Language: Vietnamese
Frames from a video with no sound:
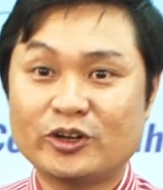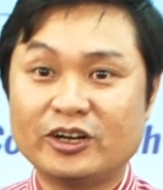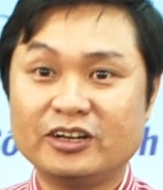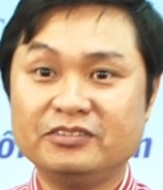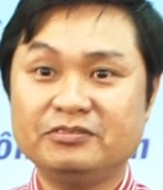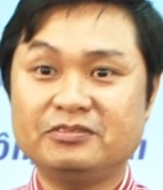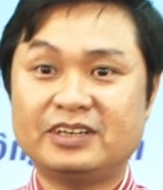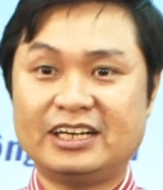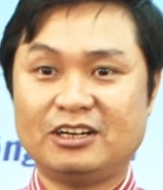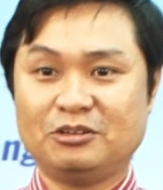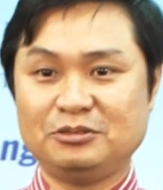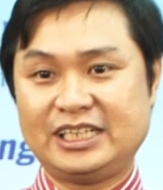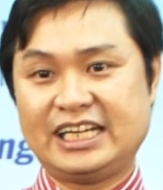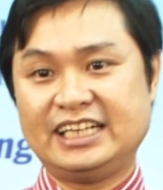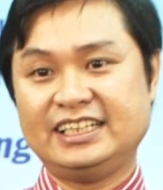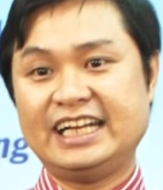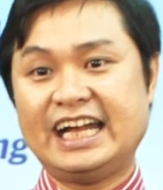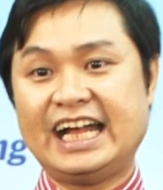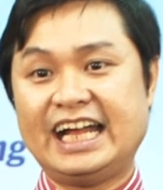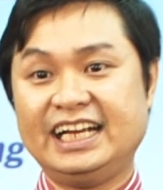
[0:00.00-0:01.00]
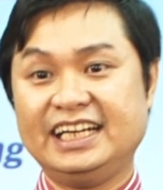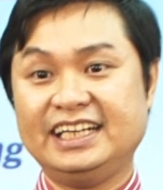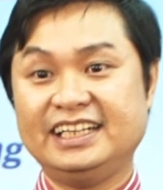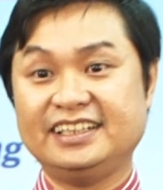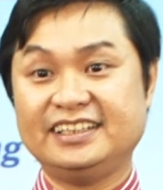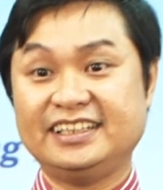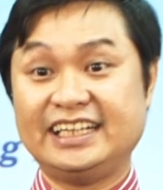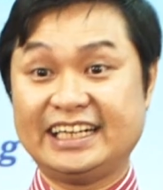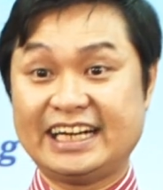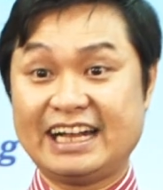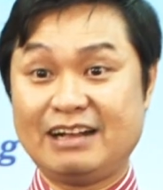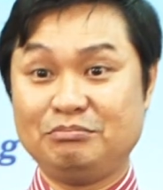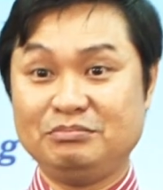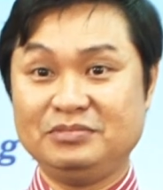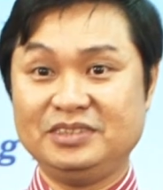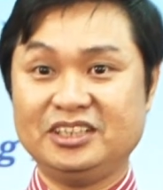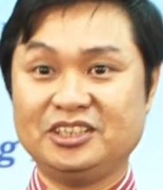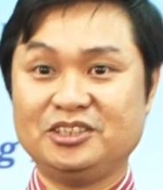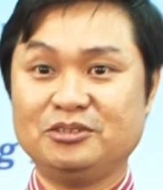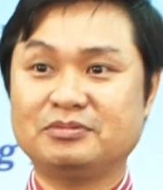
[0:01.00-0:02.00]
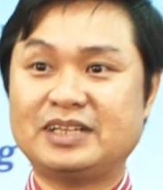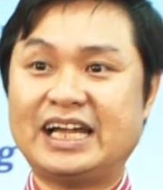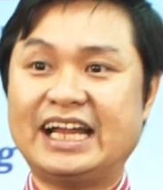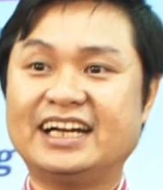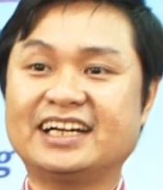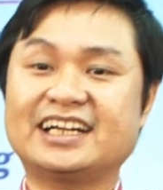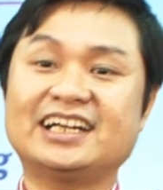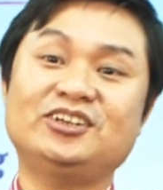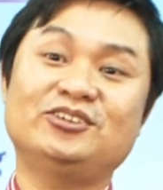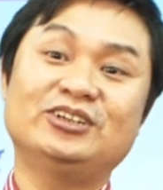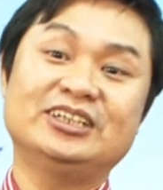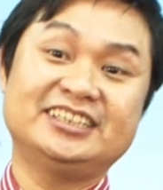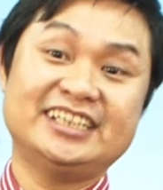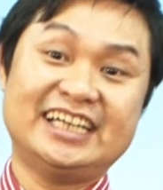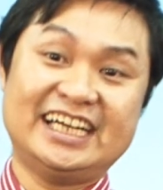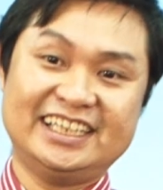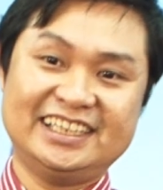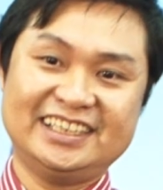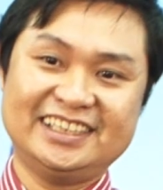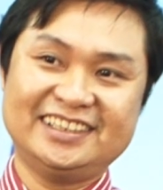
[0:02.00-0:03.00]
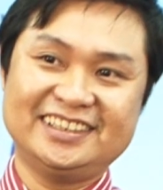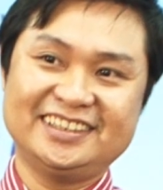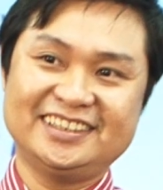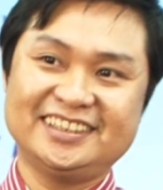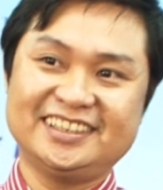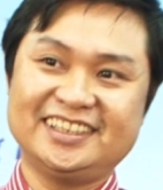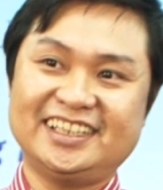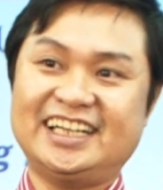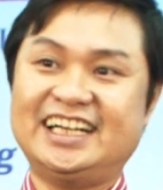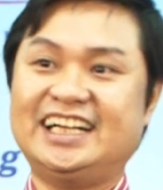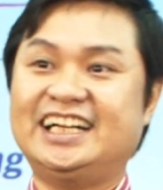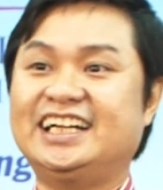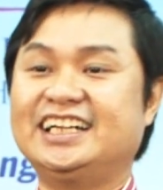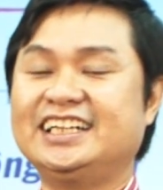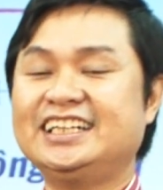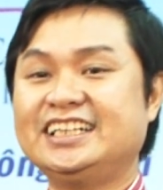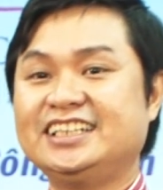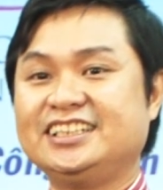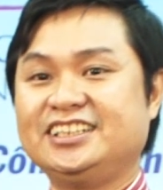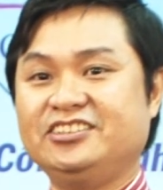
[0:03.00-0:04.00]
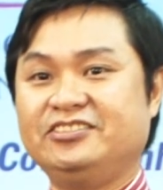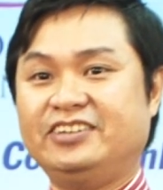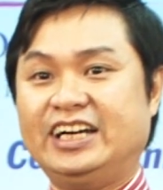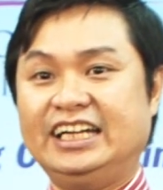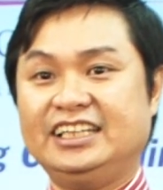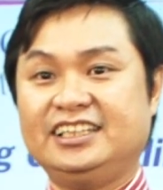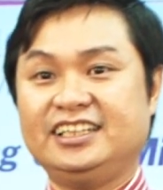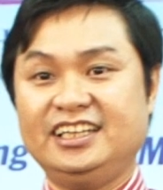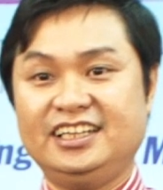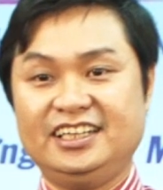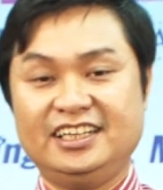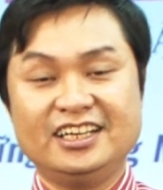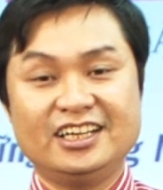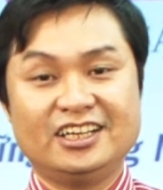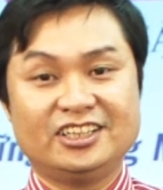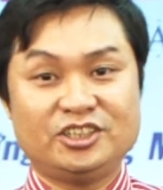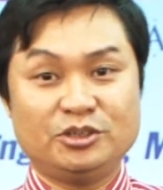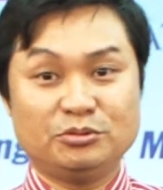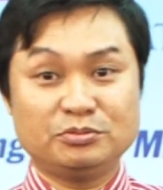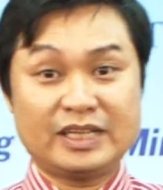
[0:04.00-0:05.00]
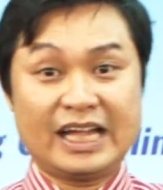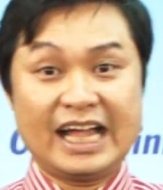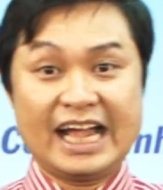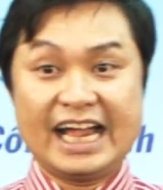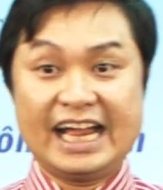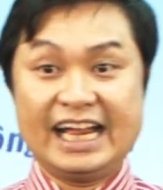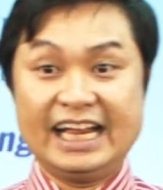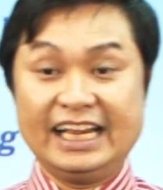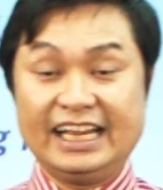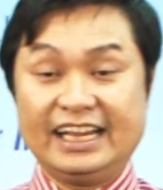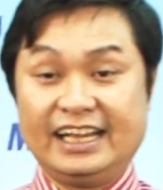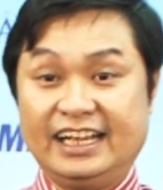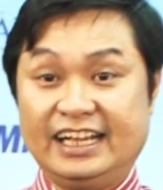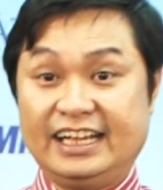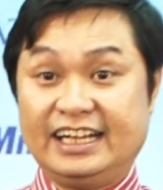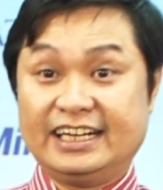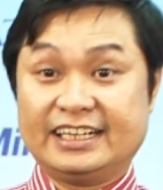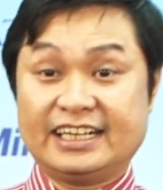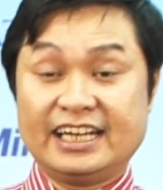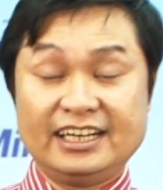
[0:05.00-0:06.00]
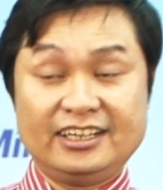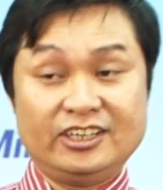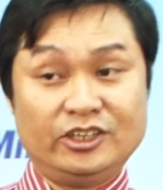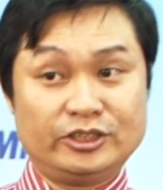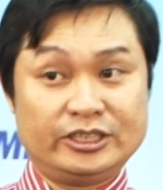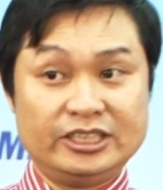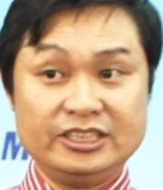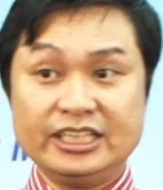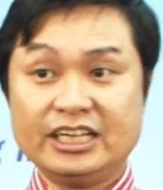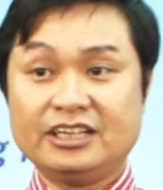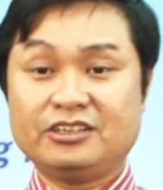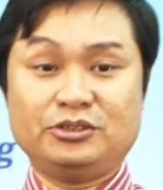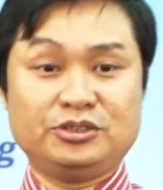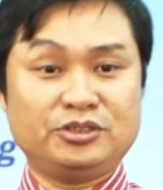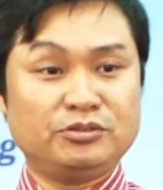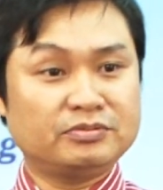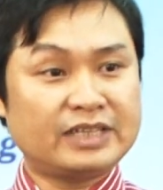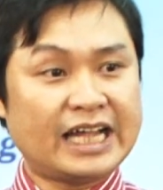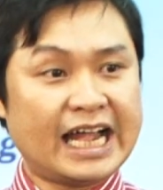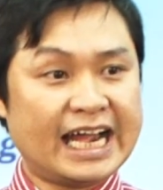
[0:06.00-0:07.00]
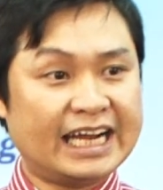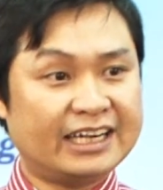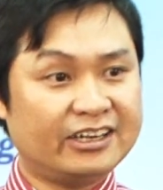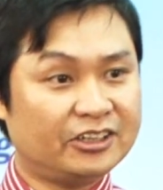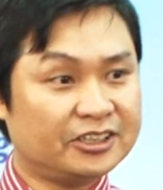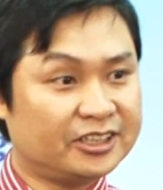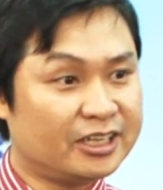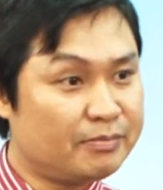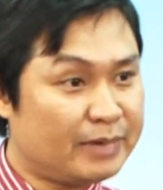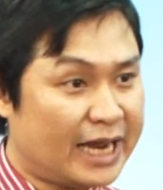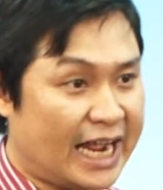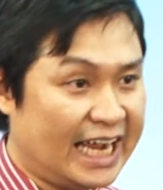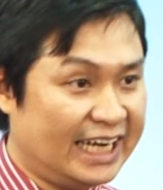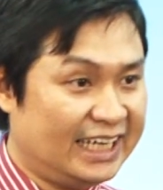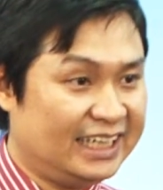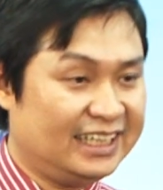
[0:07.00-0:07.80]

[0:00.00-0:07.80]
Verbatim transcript: thuẫn và đấu tranh giái và cấp như chúng ta đã kết luận trên à như vậy thì chúng ta à, kết luận thứ nhất của chúng ta nói tóm lại